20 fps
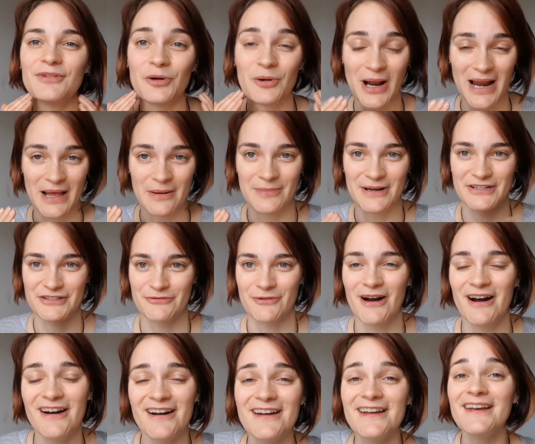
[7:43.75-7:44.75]
à la
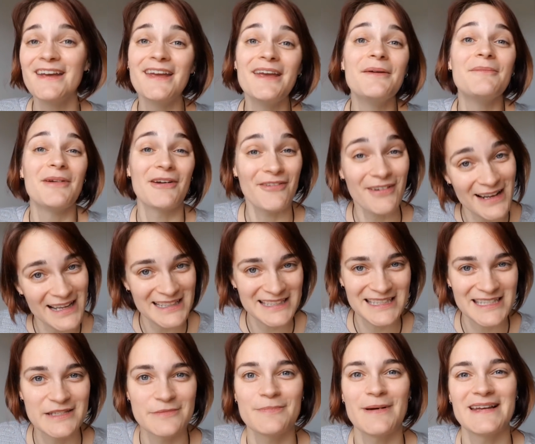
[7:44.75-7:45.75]
mâchoire. Mais voilà ce
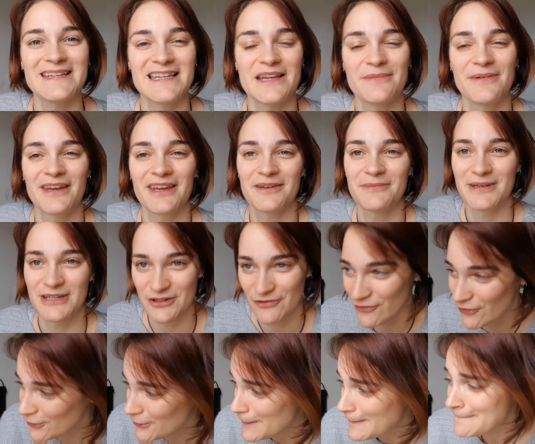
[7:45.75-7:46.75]
qui se passe avec mes
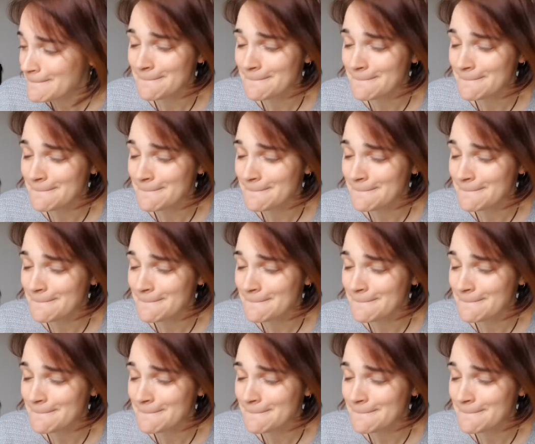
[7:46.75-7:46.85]
cheveux.